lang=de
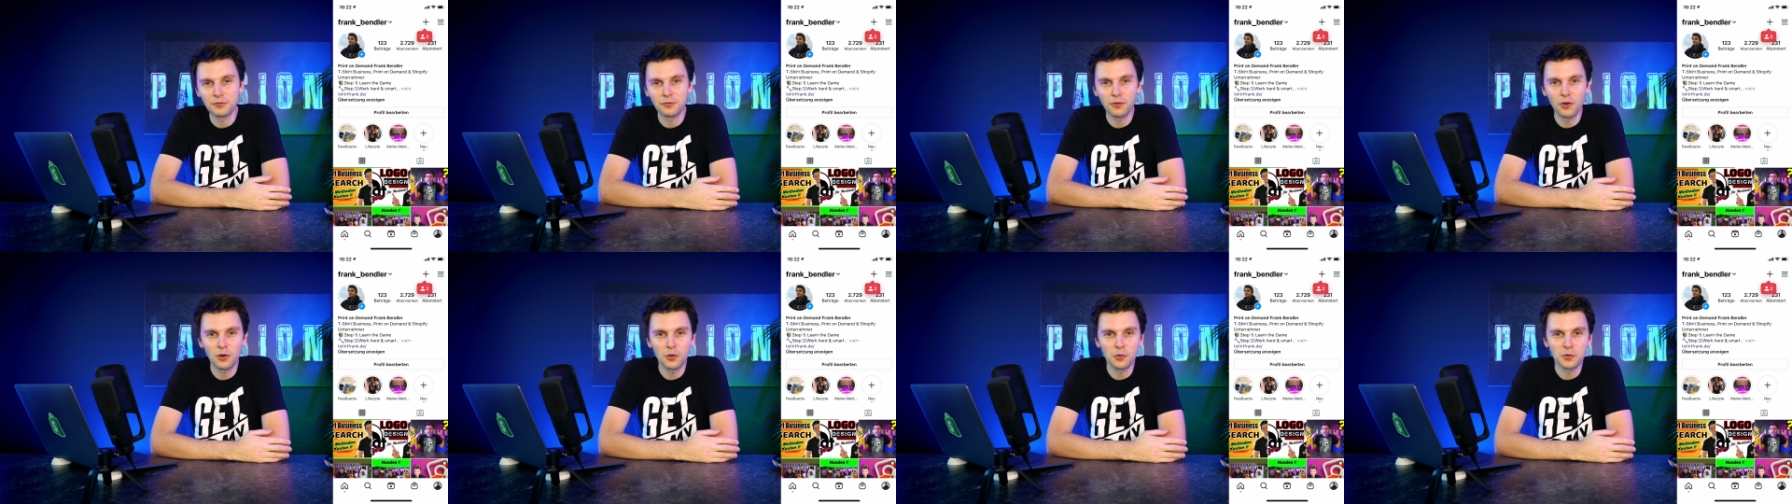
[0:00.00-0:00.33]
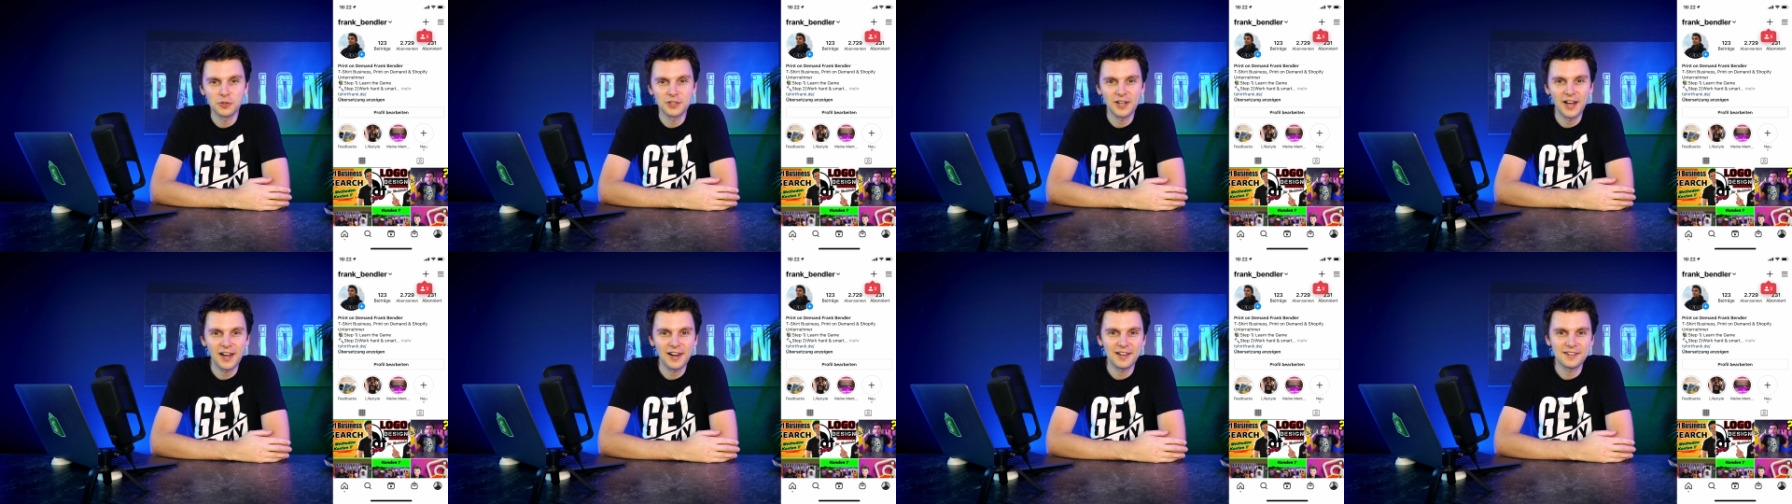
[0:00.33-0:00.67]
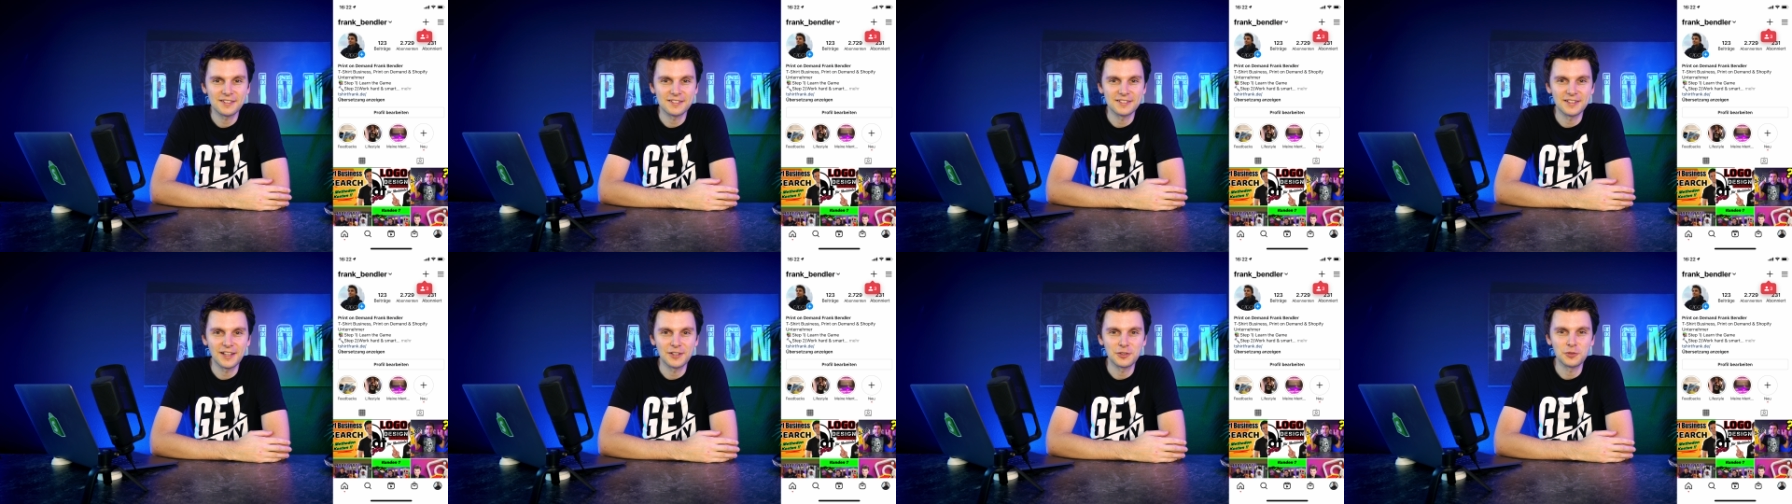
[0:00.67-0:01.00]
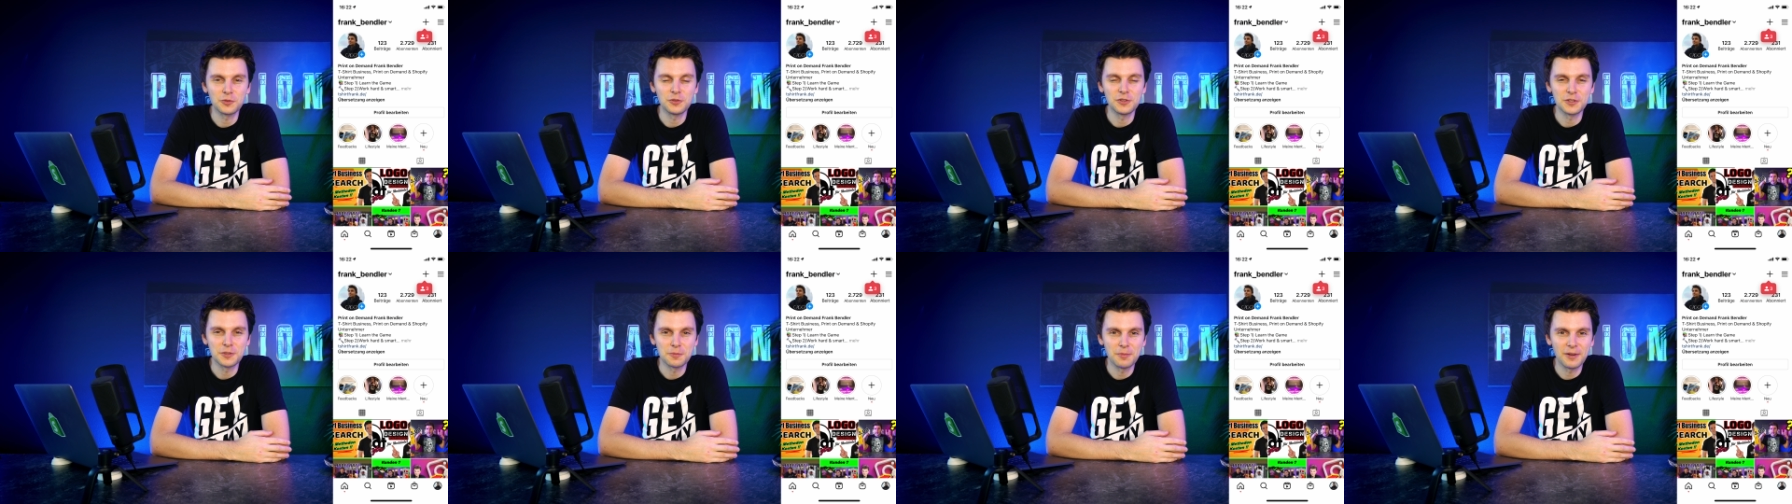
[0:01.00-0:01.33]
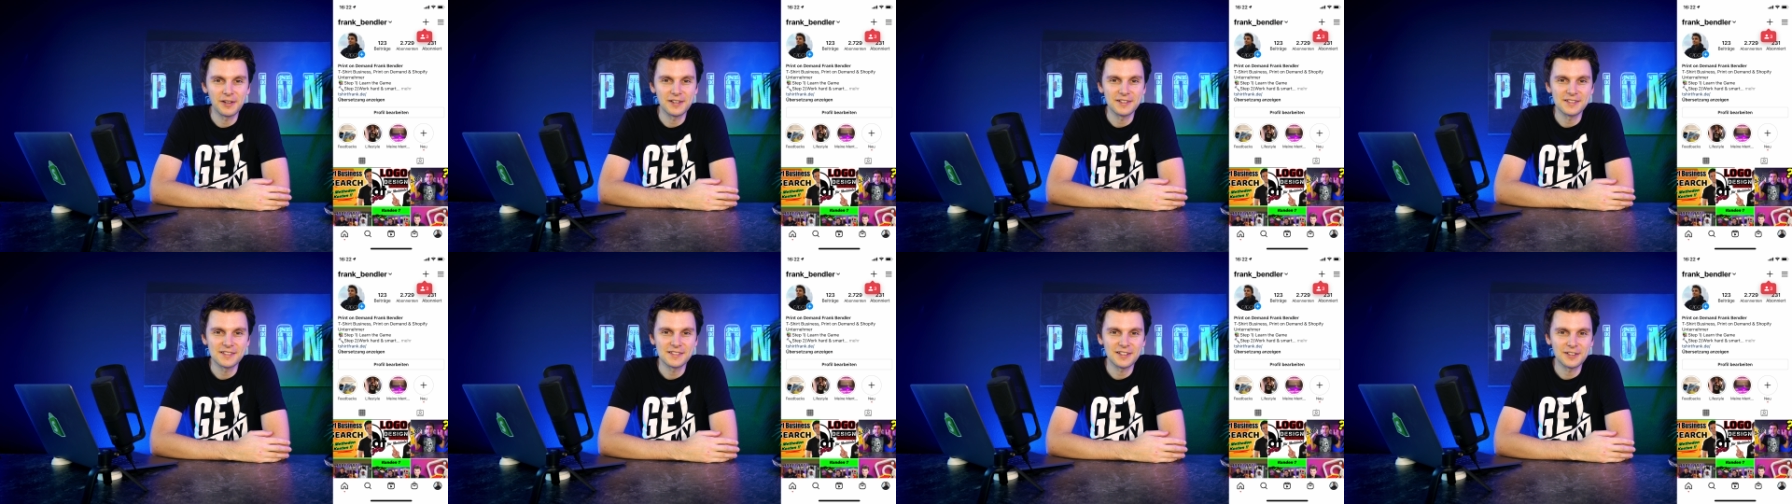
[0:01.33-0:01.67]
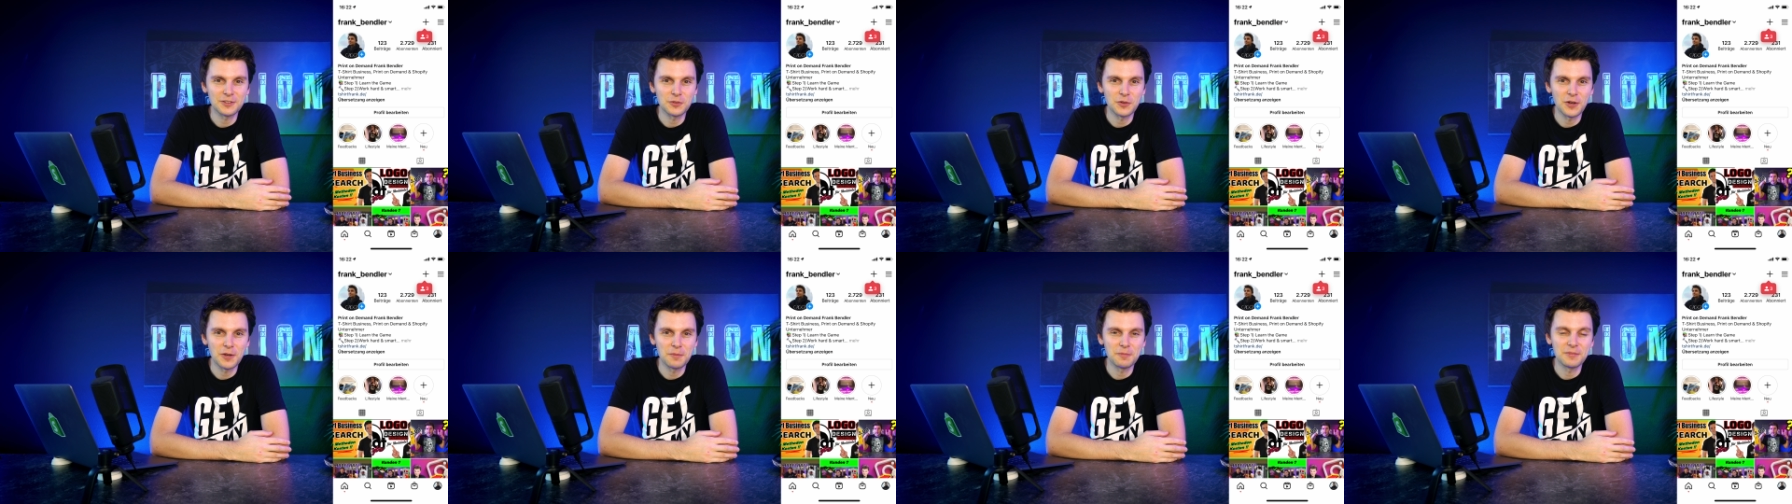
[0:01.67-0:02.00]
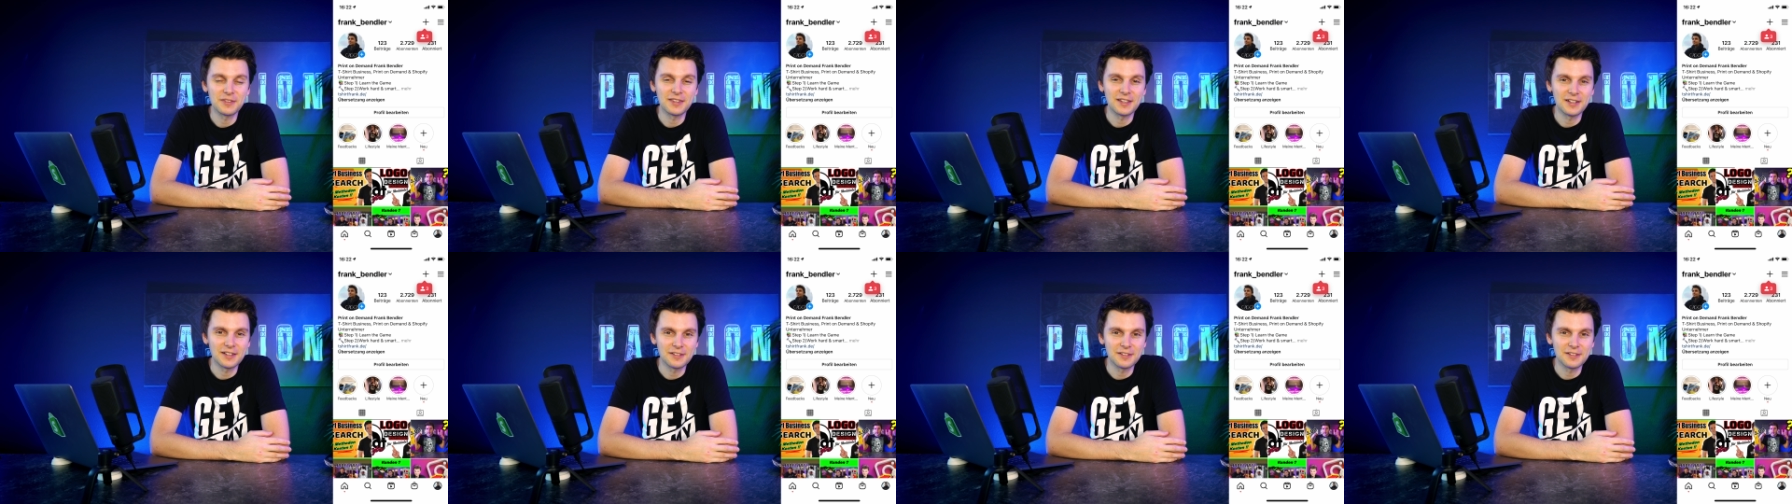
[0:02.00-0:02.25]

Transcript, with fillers: Follow da lassen, natürlich bei Instagram,